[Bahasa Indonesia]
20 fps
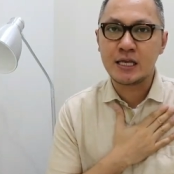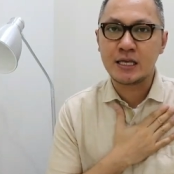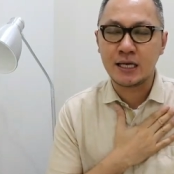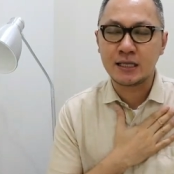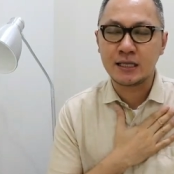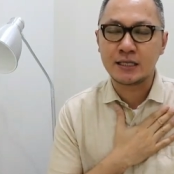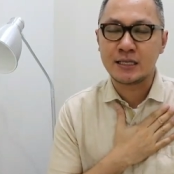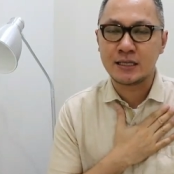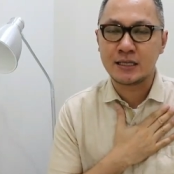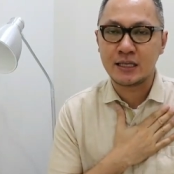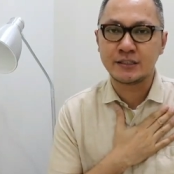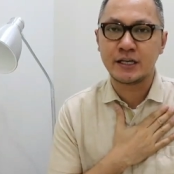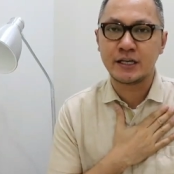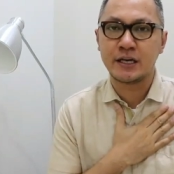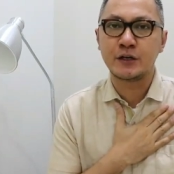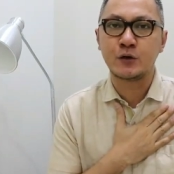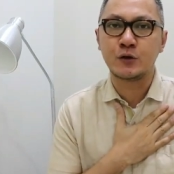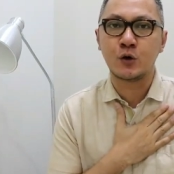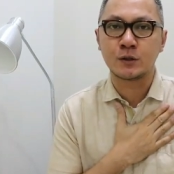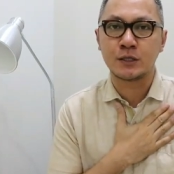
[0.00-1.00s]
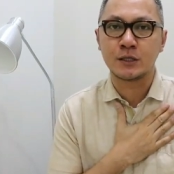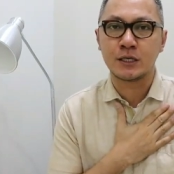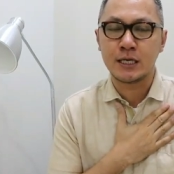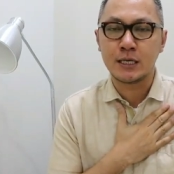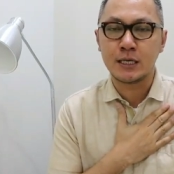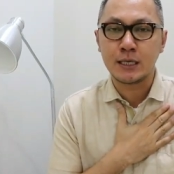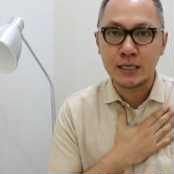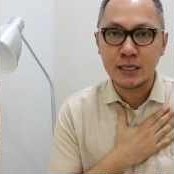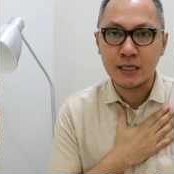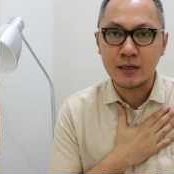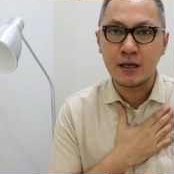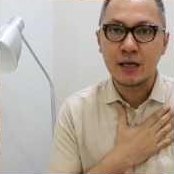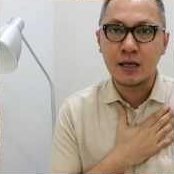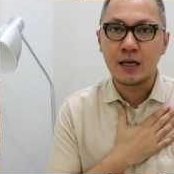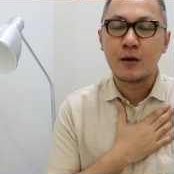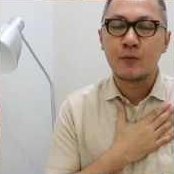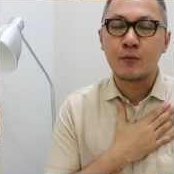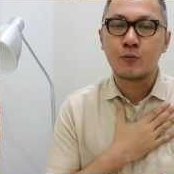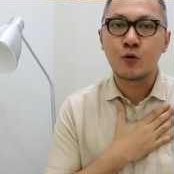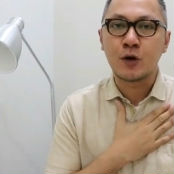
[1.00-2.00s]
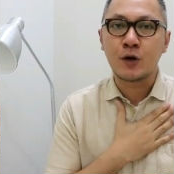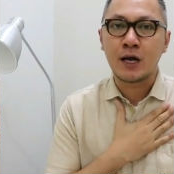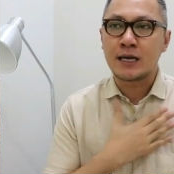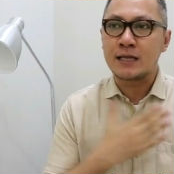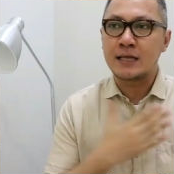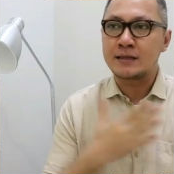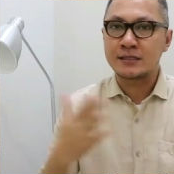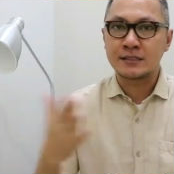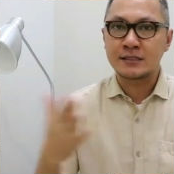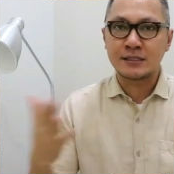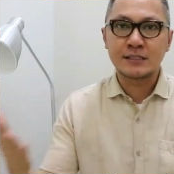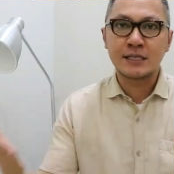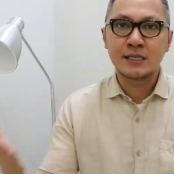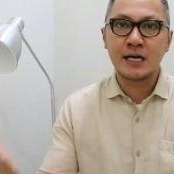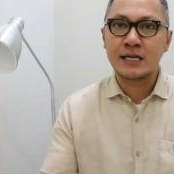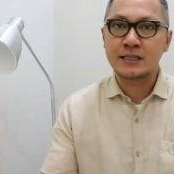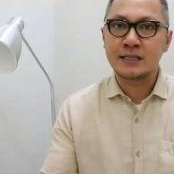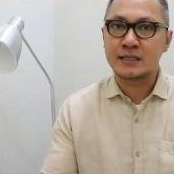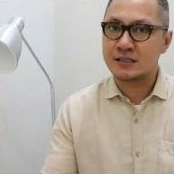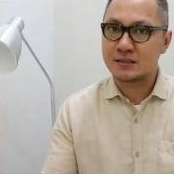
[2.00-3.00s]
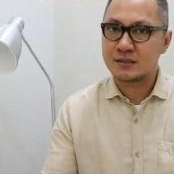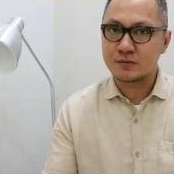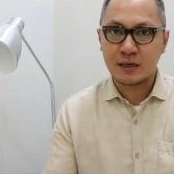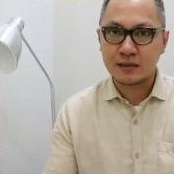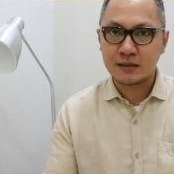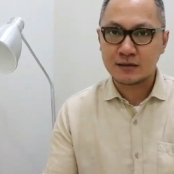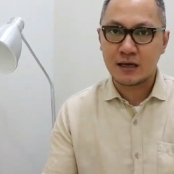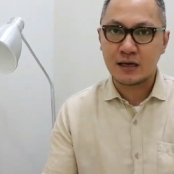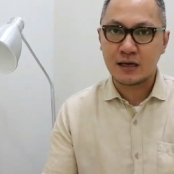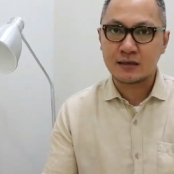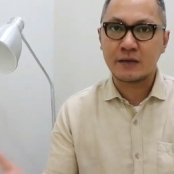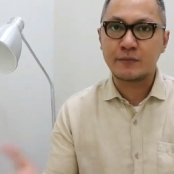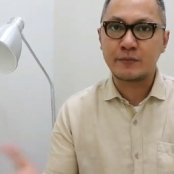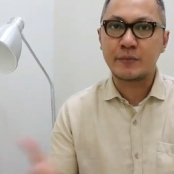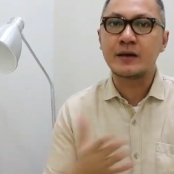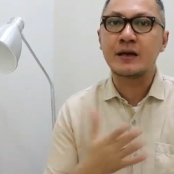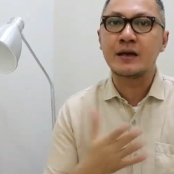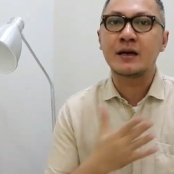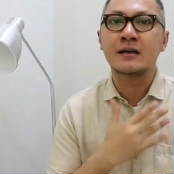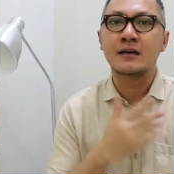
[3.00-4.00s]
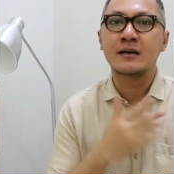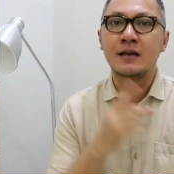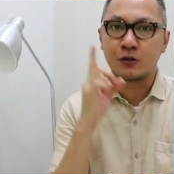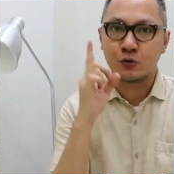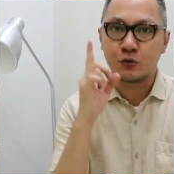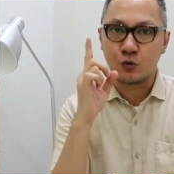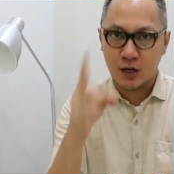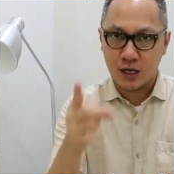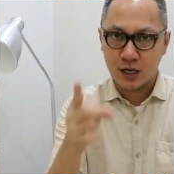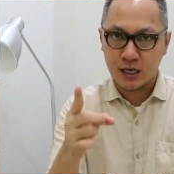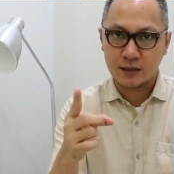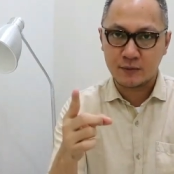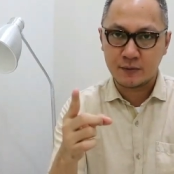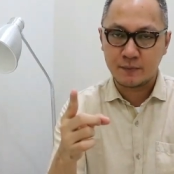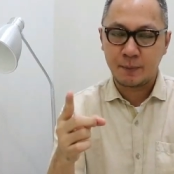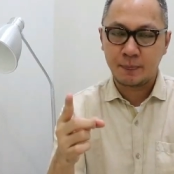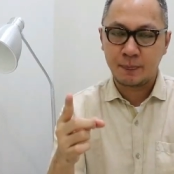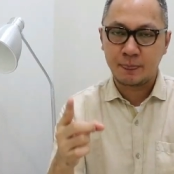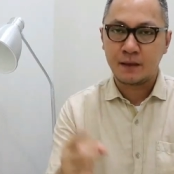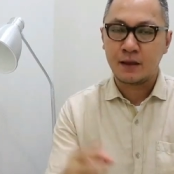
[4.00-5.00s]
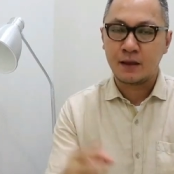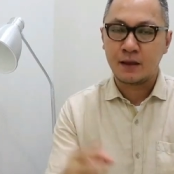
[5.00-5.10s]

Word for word: Ingat kita jadi dokter ini bukan atas kehendak kita semata, tapi ada kehendak Tuhan